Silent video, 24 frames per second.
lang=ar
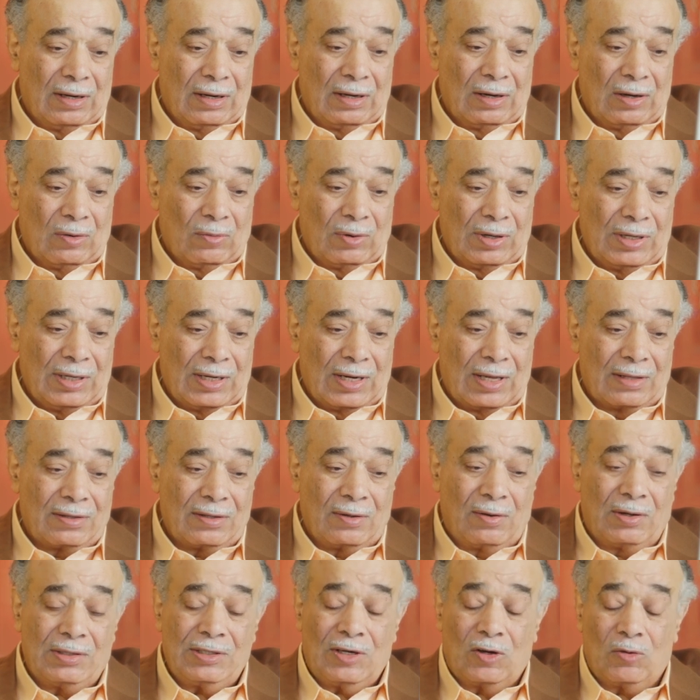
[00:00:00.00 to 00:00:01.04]

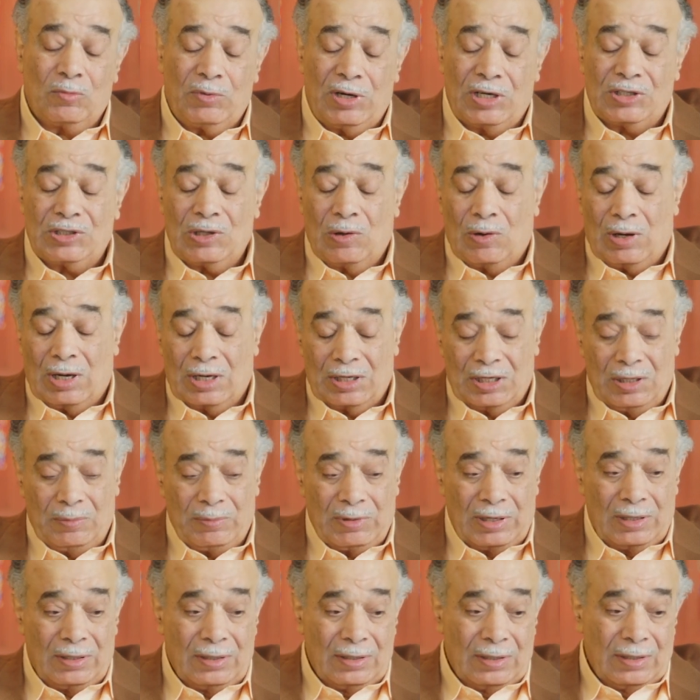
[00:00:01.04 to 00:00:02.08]
وإناثا ويجعل من يشاء
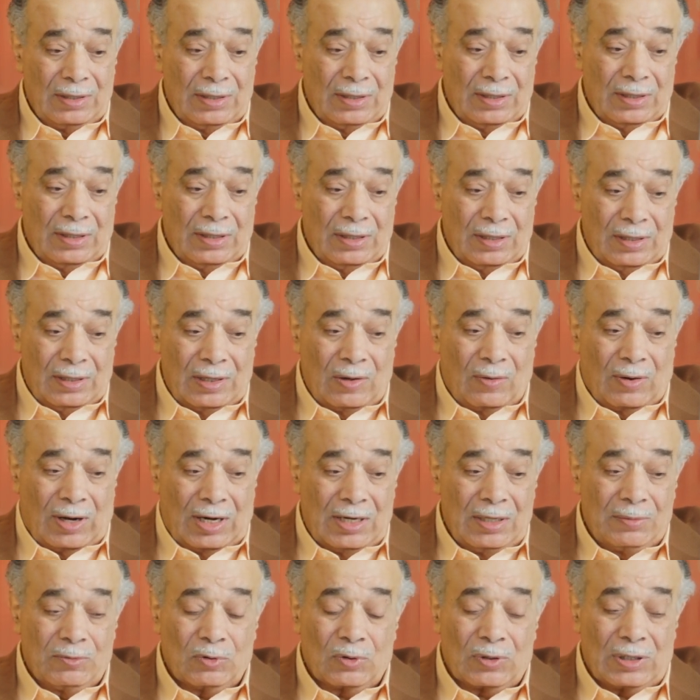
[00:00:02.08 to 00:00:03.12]
عقيما إنه
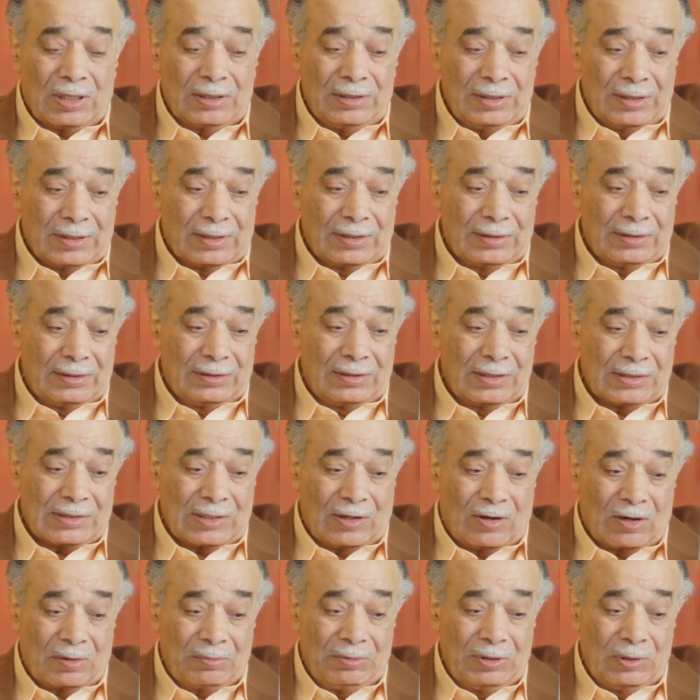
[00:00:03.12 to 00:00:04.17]
عليم قدير
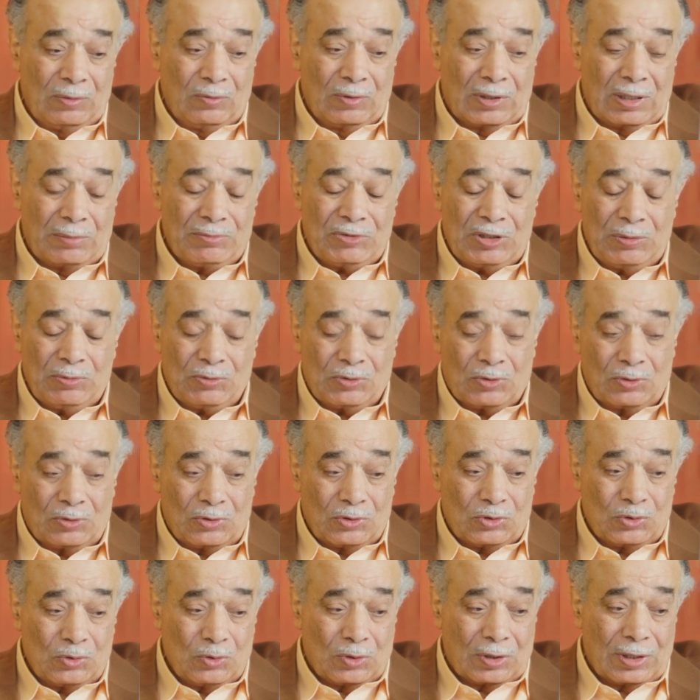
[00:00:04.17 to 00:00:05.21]
49 و50 من سورة
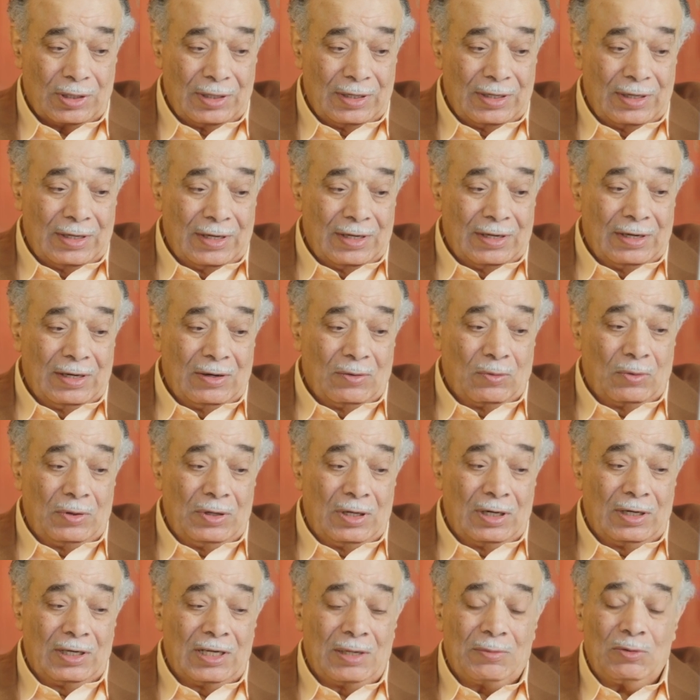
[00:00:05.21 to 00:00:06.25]
الشورى
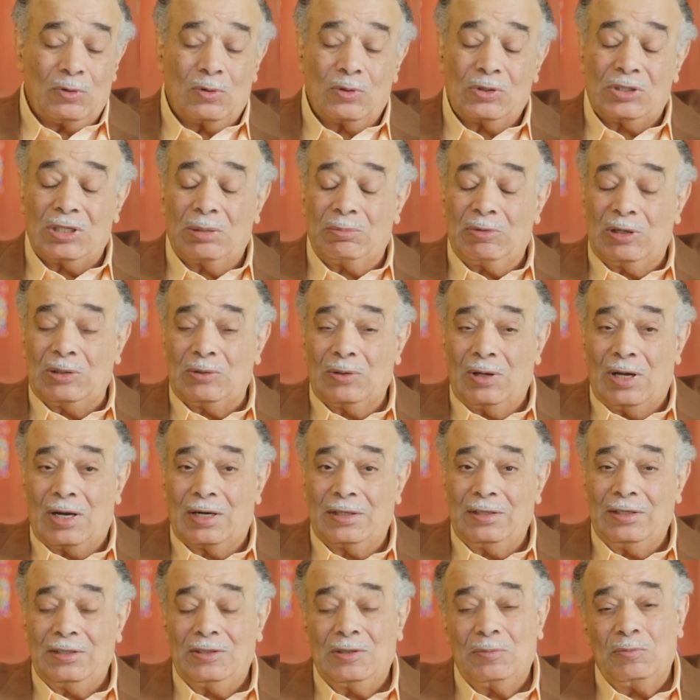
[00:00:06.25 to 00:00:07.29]
لله ملك السماوات
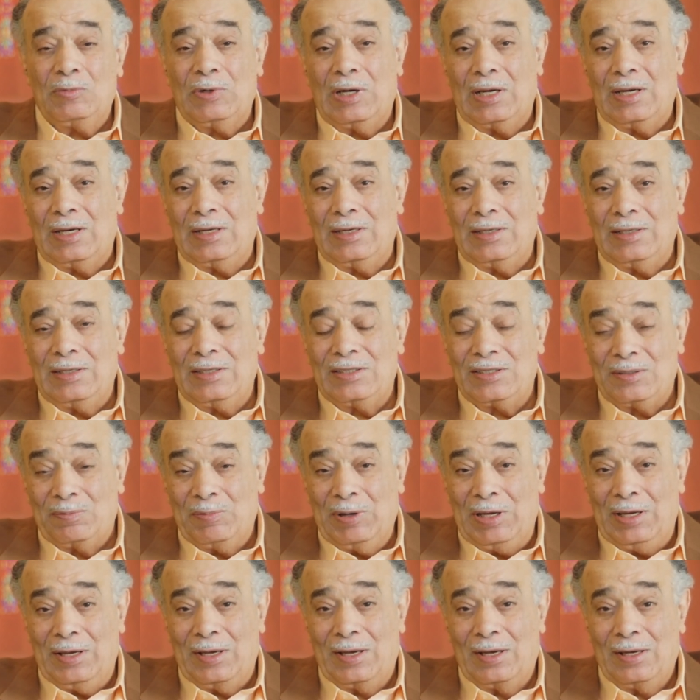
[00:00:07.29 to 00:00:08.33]
والأرض جملة
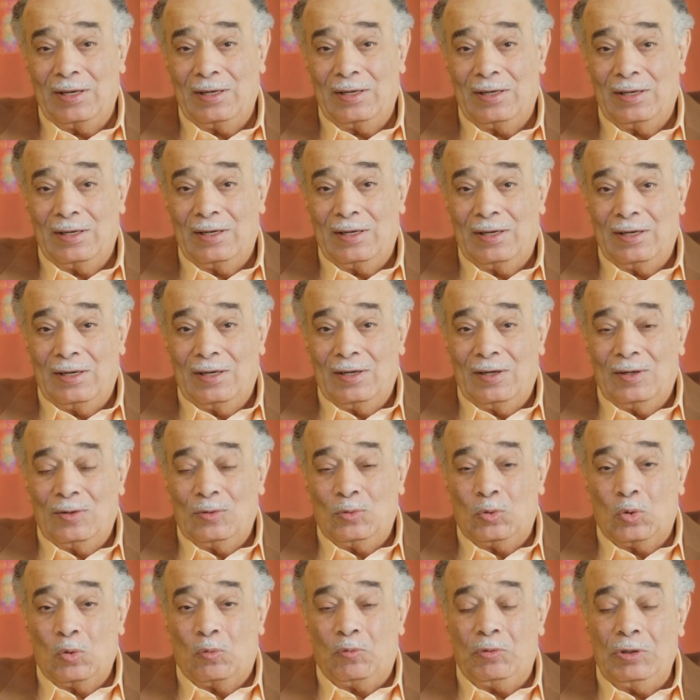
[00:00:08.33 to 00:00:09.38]
اسمية
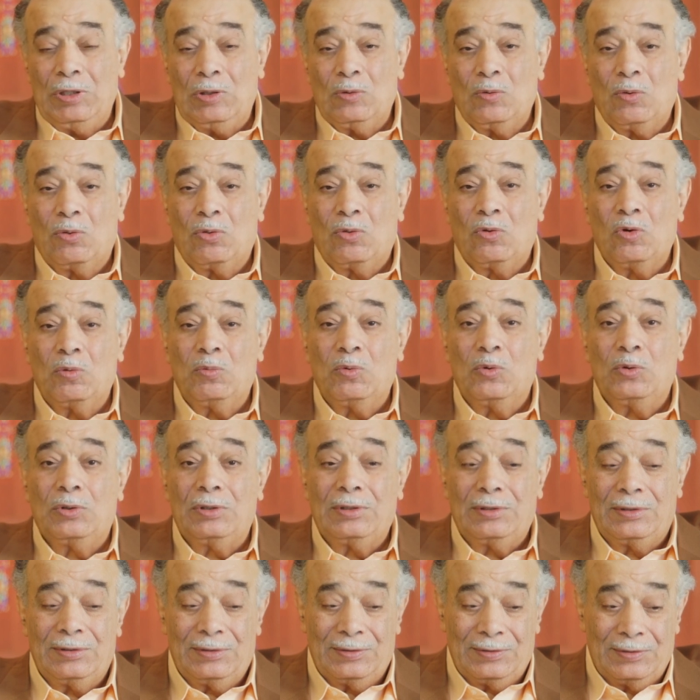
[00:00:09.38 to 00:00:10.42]
تفيد
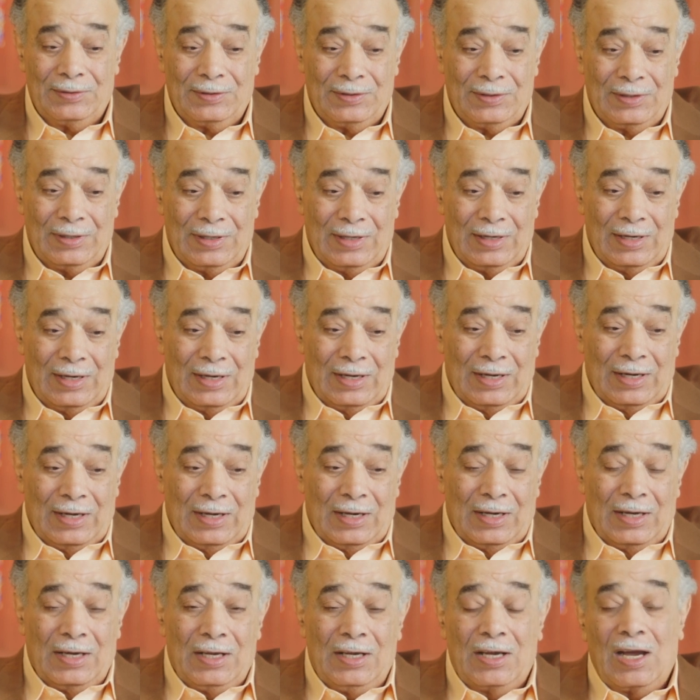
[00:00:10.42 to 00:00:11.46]
الثبوت
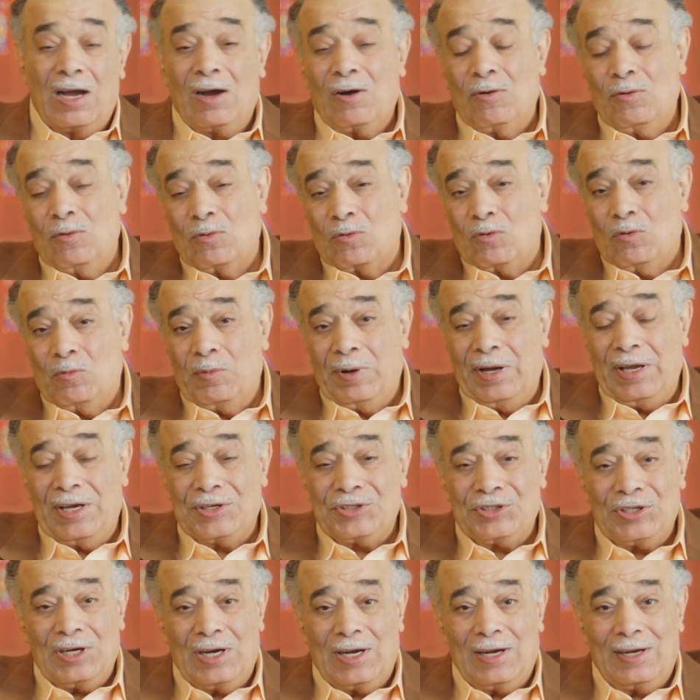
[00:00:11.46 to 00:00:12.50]
يخلق ما
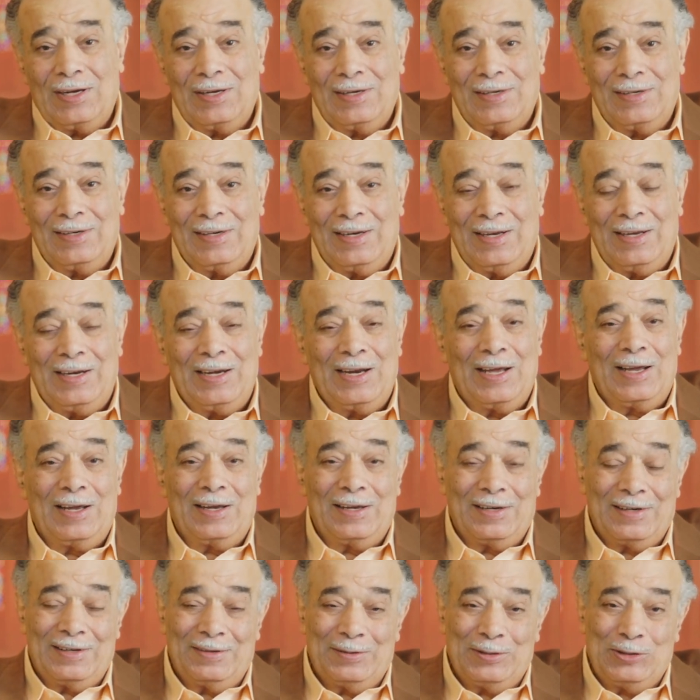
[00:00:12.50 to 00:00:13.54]
يشاء
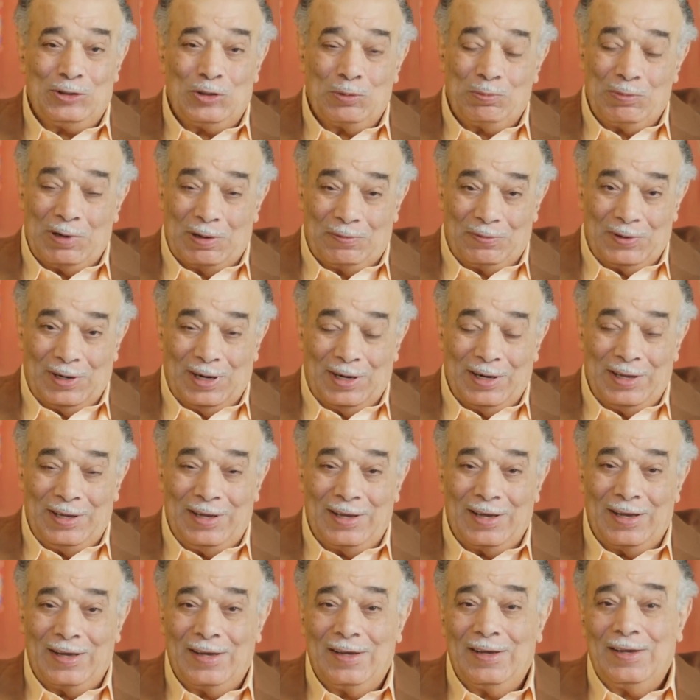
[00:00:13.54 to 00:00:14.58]
هنا جملة
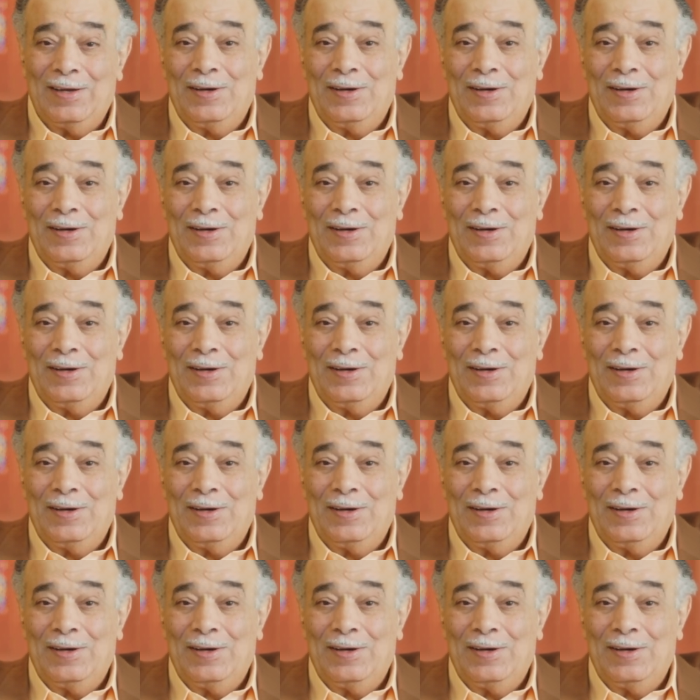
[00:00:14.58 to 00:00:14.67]
فعلية